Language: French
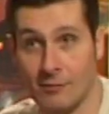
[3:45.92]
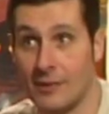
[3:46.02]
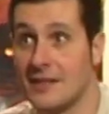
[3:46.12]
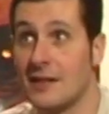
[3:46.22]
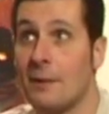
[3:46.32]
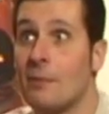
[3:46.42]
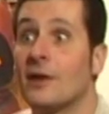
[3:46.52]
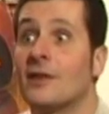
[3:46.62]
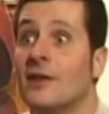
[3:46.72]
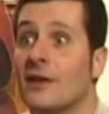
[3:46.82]
Là, c'est pas
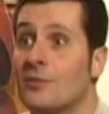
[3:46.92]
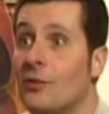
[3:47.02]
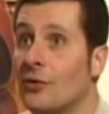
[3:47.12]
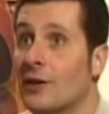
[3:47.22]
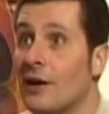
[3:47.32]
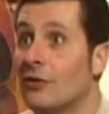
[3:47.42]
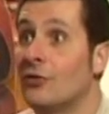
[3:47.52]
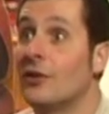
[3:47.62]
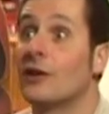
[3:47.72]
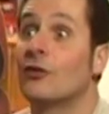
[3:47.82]
moi qui dirige mon regard, je
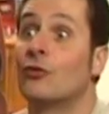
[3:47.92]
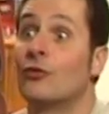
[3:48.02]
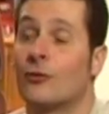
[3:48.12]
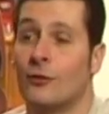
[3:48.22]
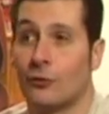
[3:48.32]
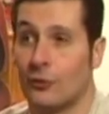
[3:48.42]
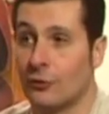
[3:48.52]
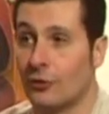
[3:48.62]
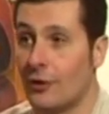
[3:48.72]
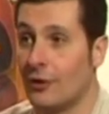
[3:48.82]
dirige juste le
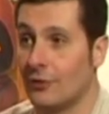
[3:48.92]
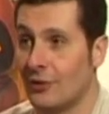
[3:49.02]
curseur.